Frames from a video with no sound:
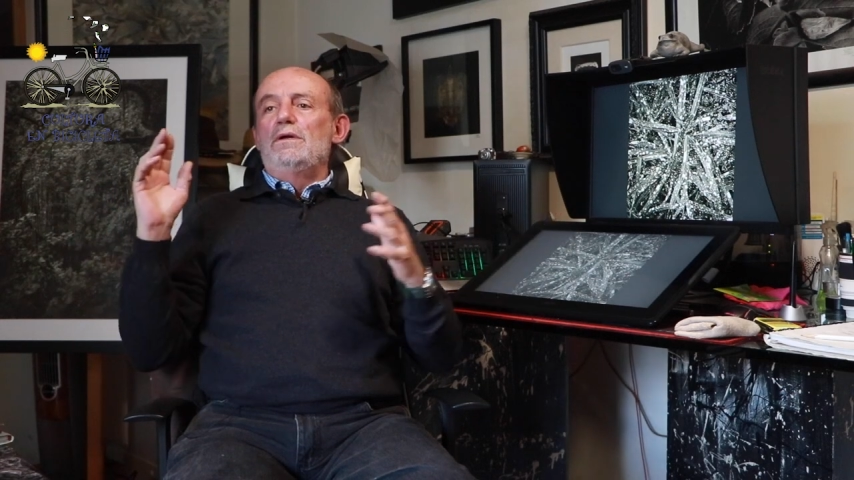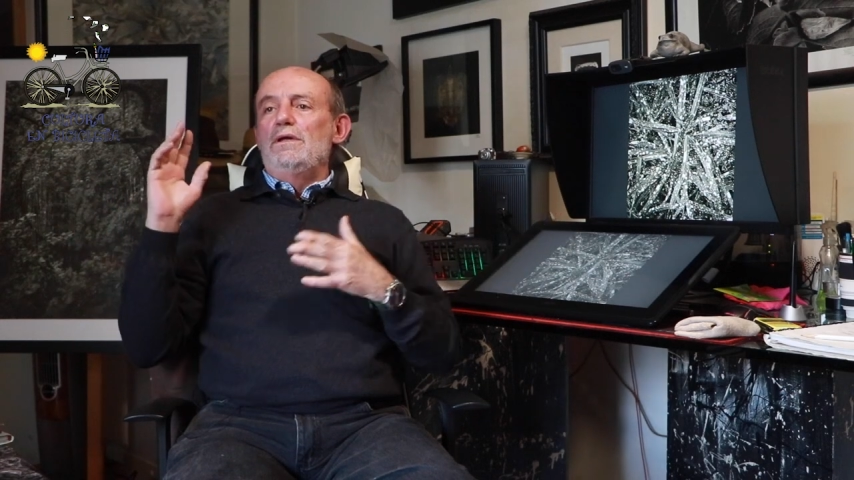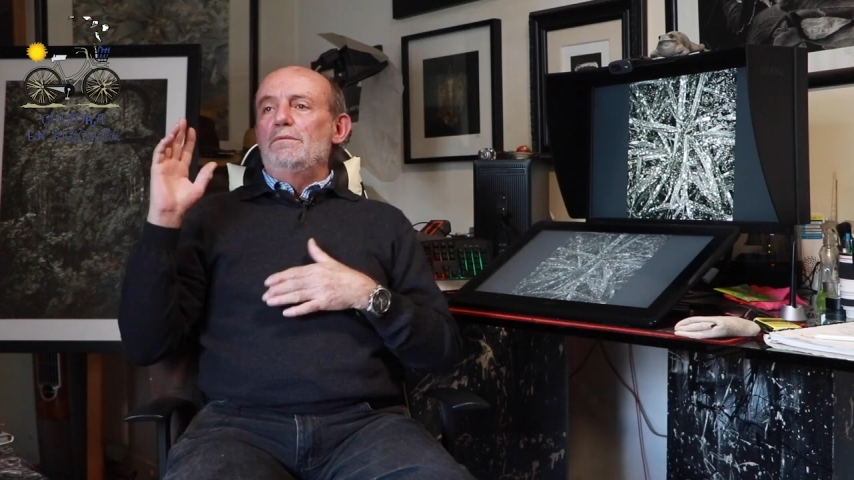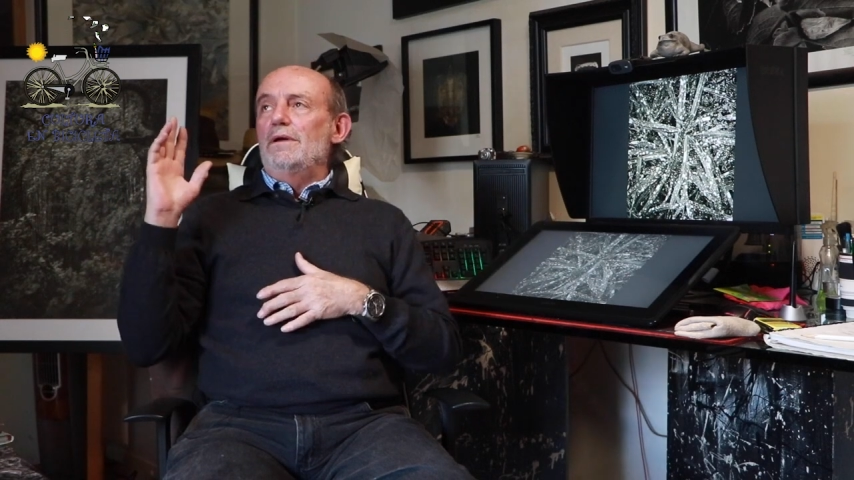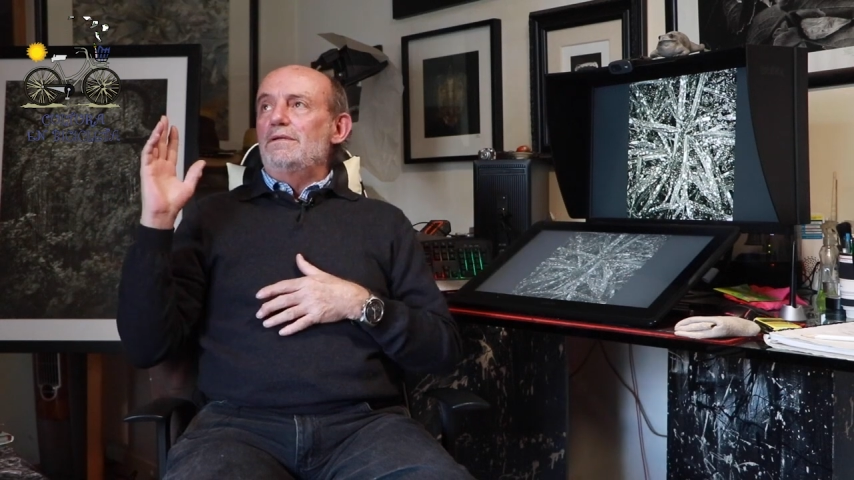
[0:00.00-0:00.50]

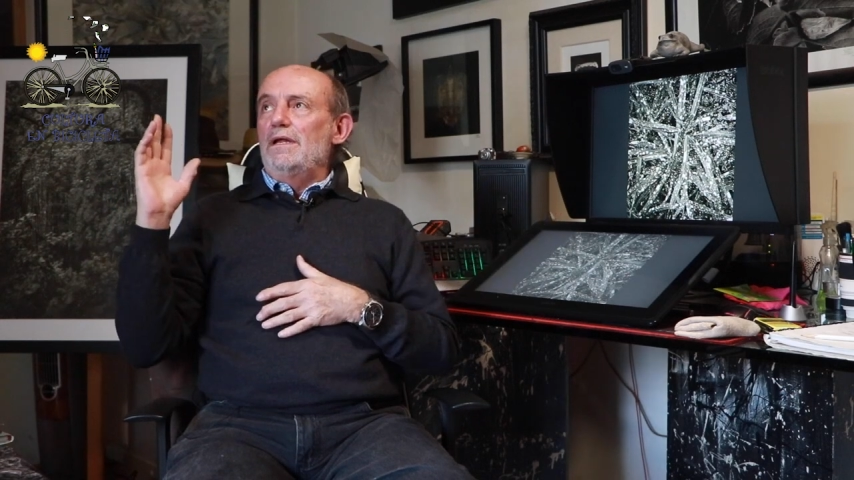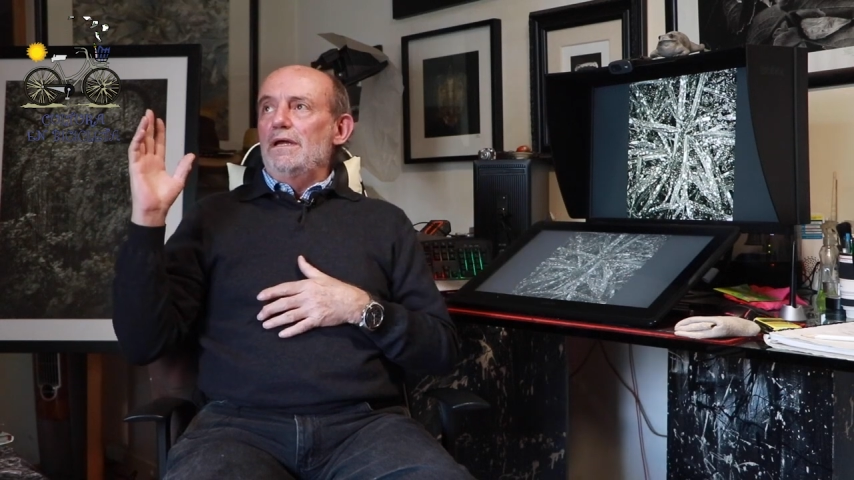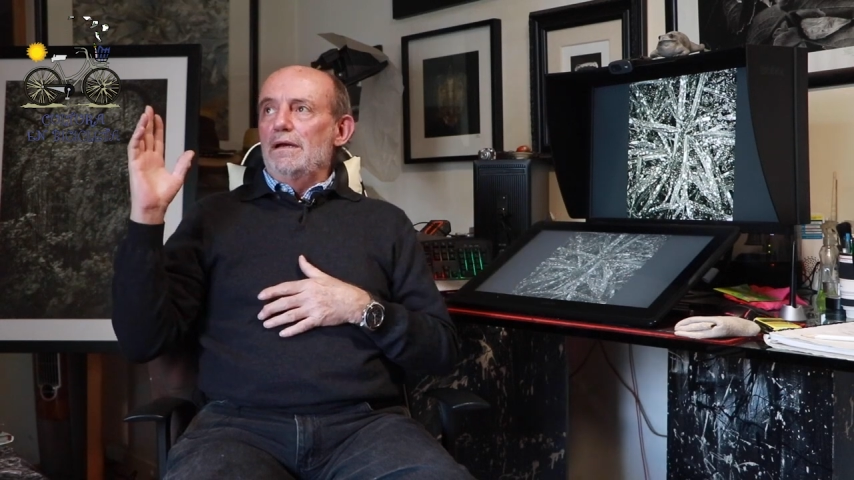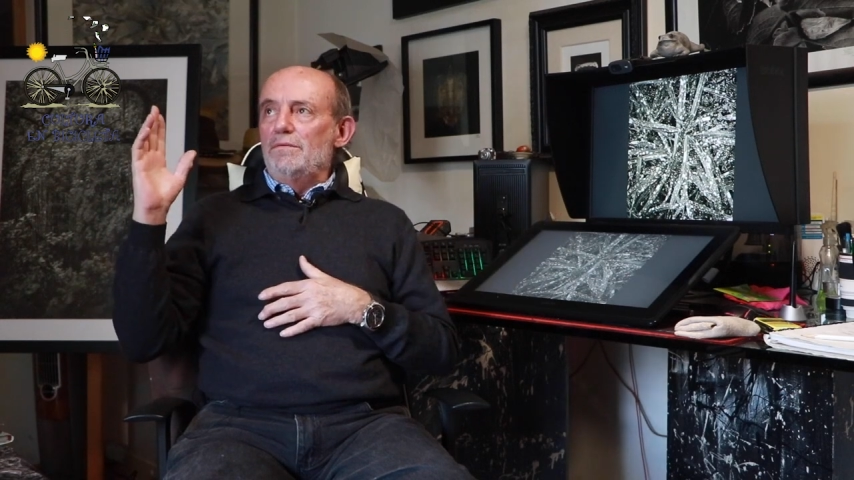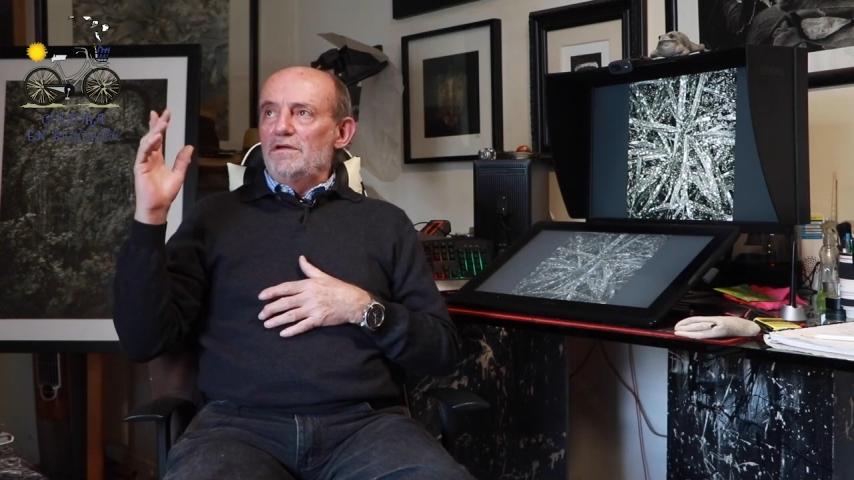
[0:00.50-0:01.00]
Y hasta,
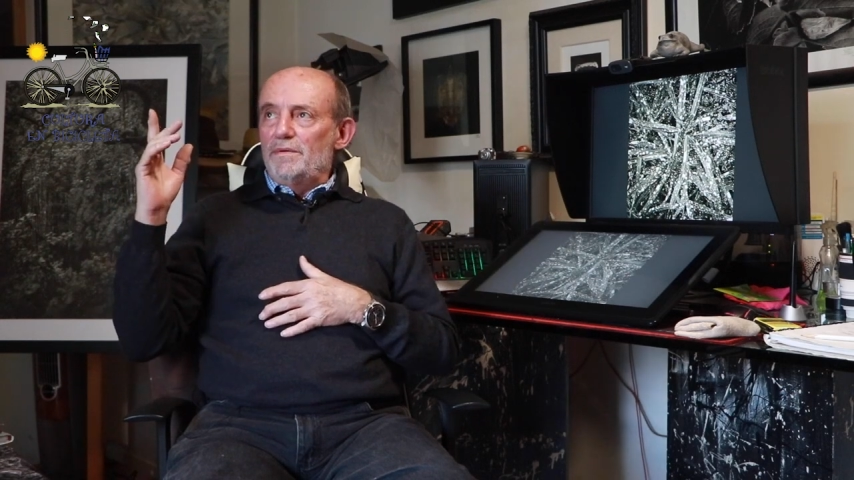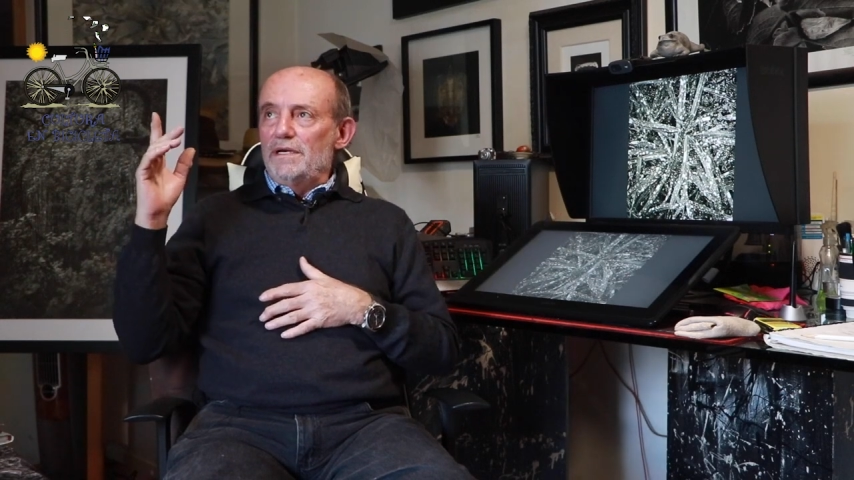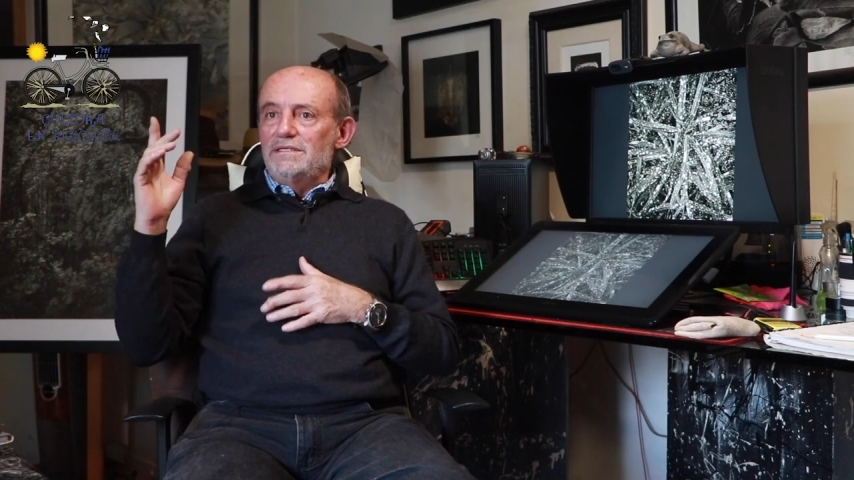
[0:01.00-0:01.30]
ahí voy a esperar